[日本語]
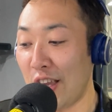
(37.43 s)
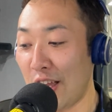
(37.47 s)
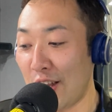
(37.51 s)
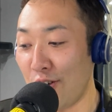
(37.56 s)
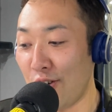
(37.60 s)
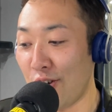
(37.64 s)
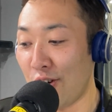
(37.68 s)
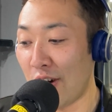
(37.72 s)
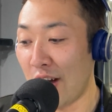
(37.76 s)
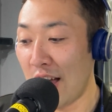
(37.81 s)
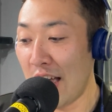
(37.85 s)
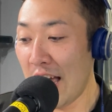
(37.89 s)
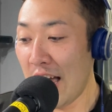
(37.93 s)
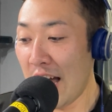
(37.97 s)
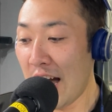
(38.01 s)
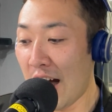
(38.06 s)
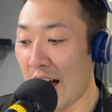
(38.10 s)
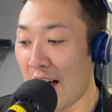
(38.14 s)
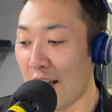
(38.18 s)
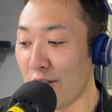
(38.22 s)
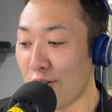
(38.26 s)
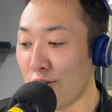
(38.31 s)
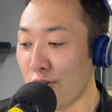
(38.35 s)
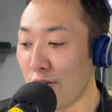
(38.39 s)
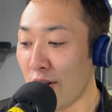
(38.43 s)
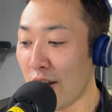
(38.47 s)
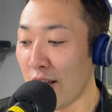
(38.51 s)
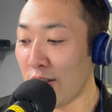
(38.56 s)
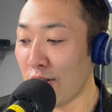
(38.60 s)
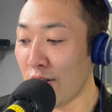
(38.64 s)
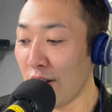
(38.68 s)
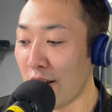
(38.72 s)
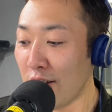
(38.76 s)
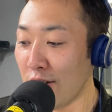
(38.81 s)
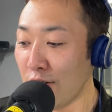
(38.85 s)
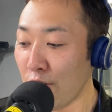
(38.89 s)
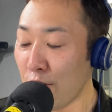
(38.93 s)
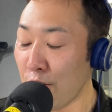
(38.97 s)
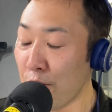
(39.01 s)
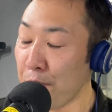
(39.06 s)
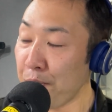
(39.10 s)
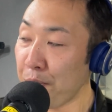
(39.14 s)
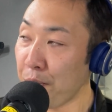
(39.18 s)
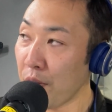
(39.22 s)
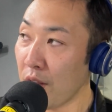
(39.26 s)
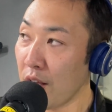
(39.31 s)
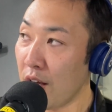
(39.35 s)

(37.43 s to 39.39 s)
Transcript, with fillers: けど後々あの